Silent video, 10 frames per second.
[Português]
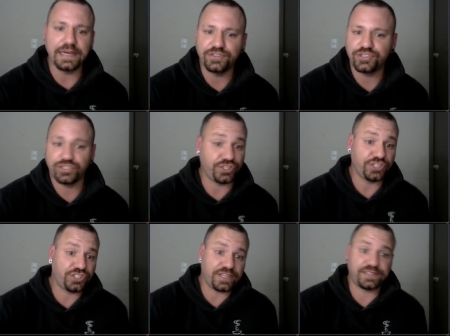
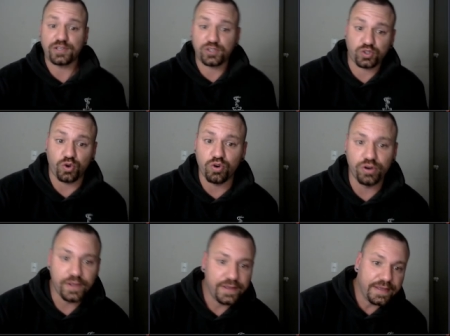gente que acessou
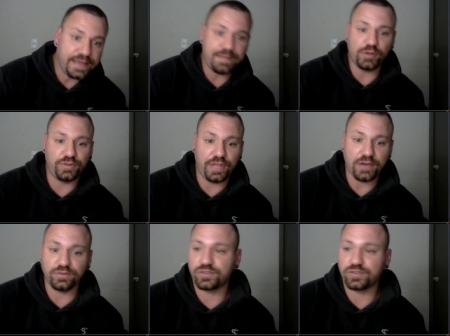e meu Deus,